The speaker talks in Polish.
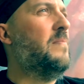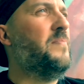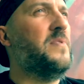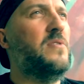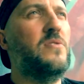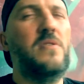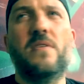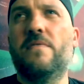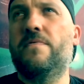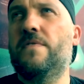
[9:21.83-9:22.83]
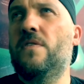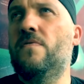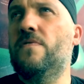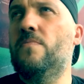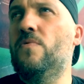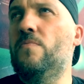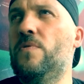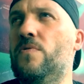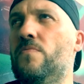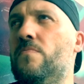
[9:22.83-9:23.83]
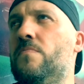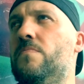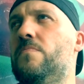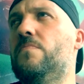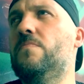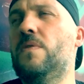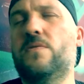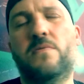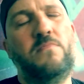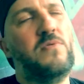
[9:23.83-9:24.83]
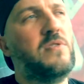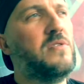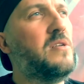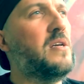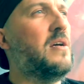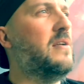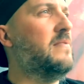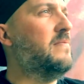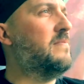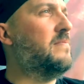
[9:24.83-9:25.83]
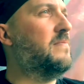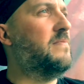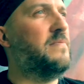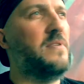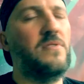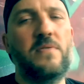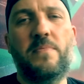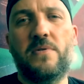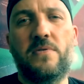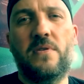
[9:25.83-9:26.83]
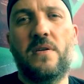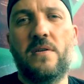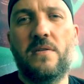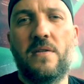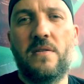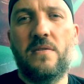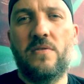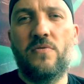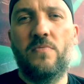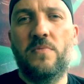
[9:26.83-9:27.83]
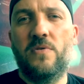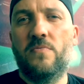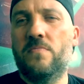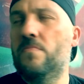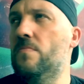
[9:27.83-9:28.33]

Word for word: nie żyje w, tej, w tym dominium, znaczy może żyje, ale w sensie patrzy na, na, na to dominium